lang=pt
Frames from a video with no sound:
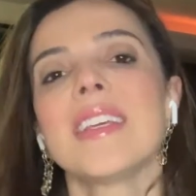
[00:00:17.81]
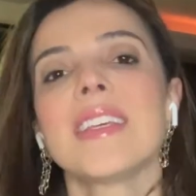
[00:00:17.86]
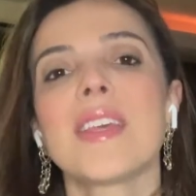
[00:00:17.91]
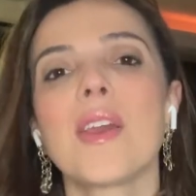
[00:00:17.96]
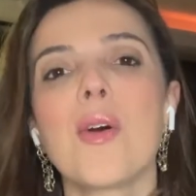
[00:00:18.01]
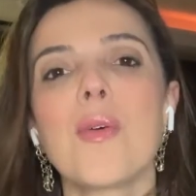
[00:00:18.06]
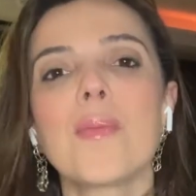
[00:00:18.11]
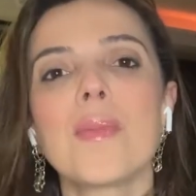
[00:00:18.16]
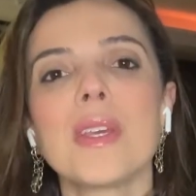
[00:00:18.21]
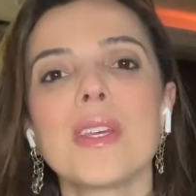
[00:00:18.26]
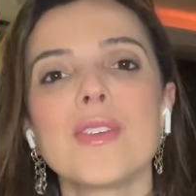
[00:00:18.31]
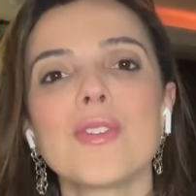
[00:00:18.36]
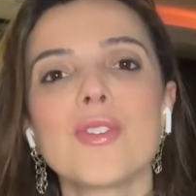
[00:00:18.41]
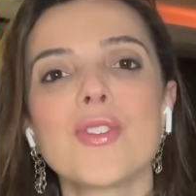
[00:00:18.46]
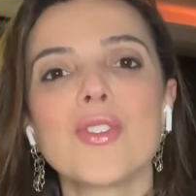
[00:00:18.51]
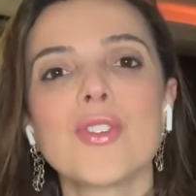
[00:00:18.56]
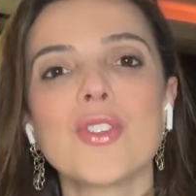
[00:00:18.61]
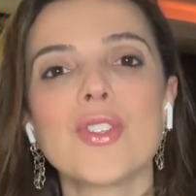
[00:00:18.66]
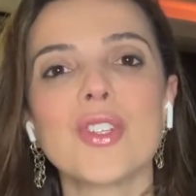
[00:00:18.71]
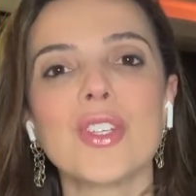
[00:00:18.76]
que é o
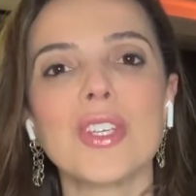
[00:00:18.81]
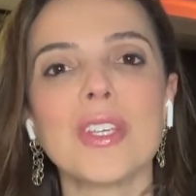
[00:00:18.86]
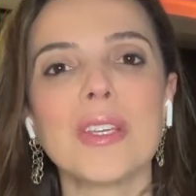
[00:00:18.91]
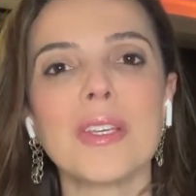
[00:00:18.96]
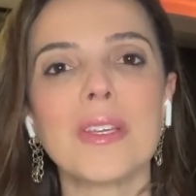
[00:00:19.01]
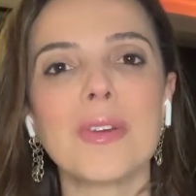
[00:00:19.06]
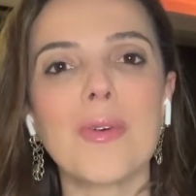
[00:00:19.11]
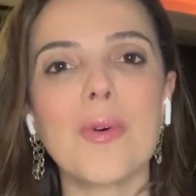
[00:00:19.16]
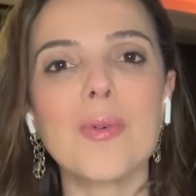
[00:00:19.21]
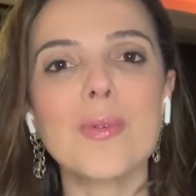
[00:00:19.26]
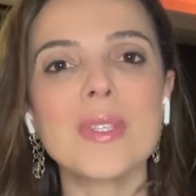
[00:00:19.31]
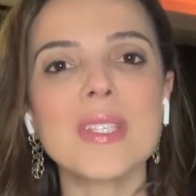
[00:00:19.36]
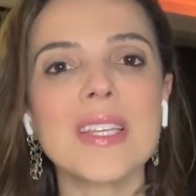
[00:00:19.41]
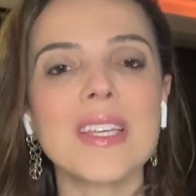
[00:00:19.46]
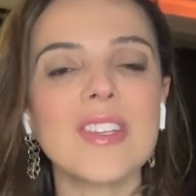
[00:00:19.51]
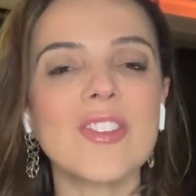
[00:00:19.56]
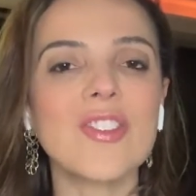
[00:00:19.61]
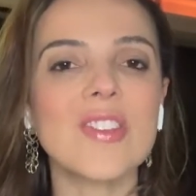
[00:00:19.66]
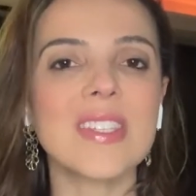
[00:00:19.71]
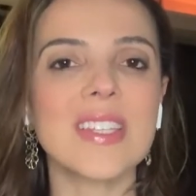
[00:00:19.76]
mês de
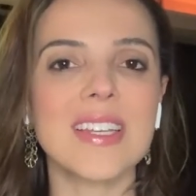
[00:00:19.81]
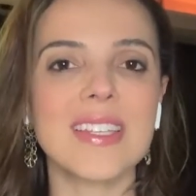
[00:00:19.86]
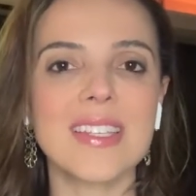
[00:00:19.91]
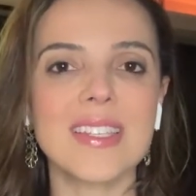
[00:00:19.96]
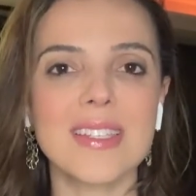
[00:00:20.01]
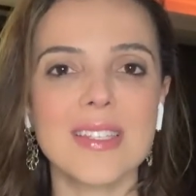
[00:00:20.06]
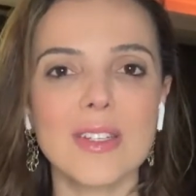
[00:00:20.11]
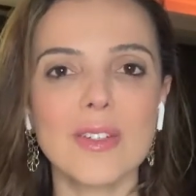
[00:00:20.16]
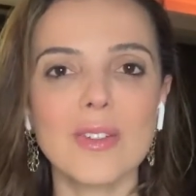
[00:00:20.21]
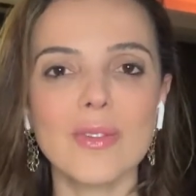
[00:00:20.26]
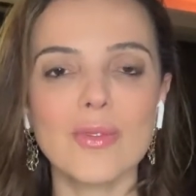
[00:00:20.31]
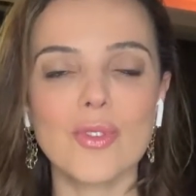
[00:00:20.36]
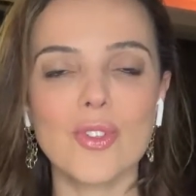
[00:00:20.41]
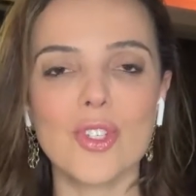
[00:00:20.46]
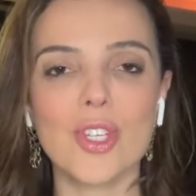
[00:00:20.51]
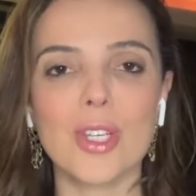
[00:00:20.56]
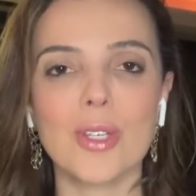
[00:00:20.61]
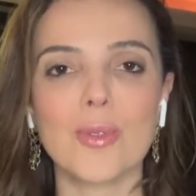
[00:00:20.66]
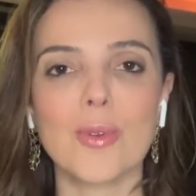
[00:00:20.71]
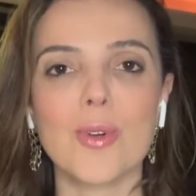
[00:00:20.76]
conscientização do
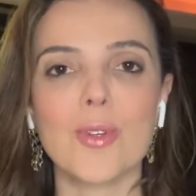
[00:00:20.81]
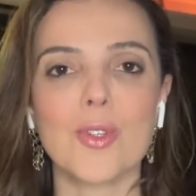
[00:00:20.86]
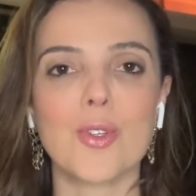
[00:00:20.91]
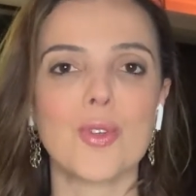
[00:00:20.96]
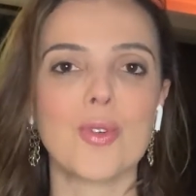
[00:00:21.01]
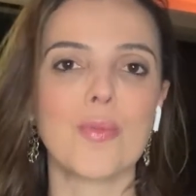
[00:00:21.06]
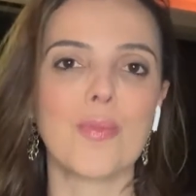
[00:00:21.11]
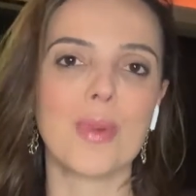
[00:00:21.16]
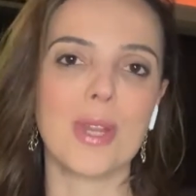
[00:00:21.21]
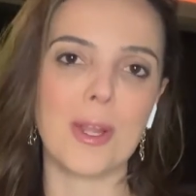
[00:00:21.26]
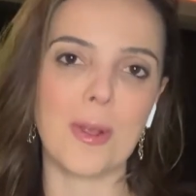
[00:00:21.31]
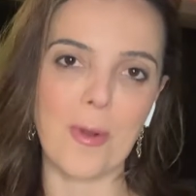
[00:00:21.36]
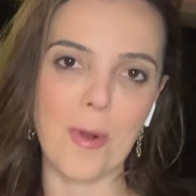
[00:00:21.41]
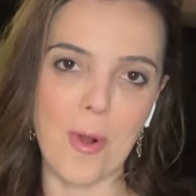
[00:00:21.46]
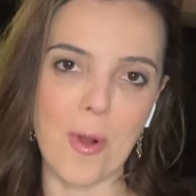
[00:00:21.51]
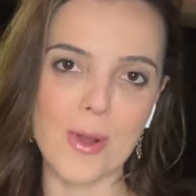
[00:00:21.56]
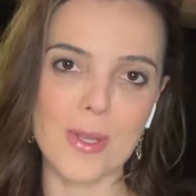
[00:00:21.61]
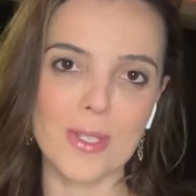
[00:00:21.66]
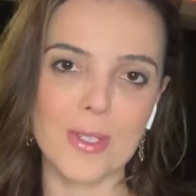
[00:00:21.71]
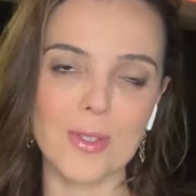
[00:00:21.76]
diagnóstico
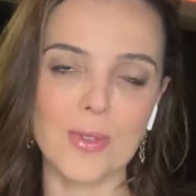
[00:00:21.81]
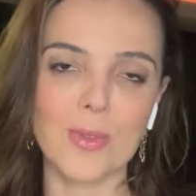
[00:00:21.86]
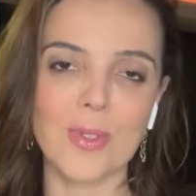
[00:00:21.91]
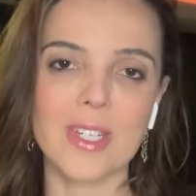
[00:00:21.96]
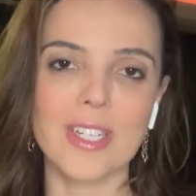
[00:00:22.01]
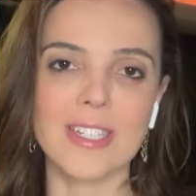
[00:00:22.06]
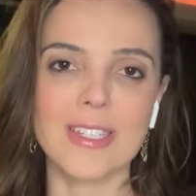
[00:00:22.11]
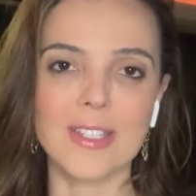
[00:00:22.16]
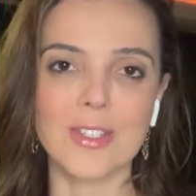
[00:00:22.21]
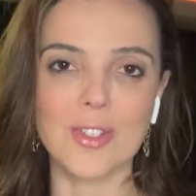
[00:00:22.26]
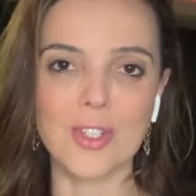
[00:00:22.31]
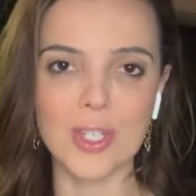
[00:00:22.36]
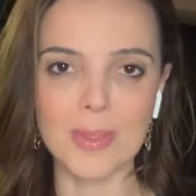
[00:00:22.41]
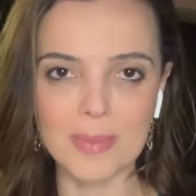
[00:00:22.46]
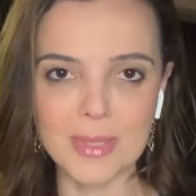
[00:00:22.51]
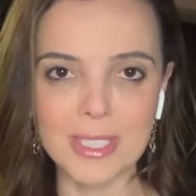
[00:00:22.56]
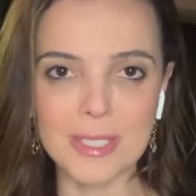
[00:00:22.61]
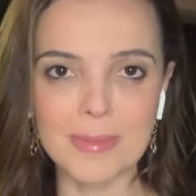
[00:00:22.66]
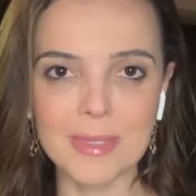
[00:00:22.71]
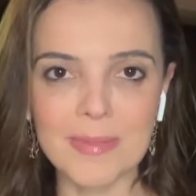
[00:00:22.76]
precoce do câncer de
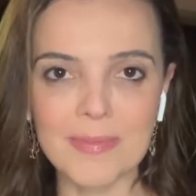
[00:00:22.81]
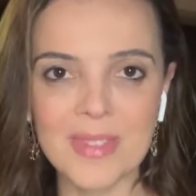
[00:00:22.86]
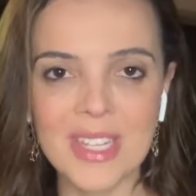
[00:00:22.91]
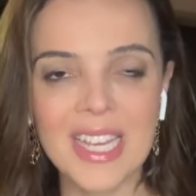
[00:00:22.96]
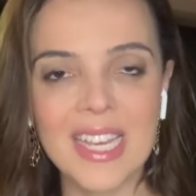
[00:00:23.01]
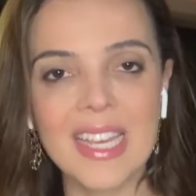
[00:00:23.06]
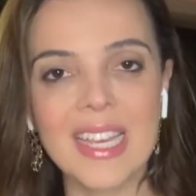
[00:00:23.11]
mama.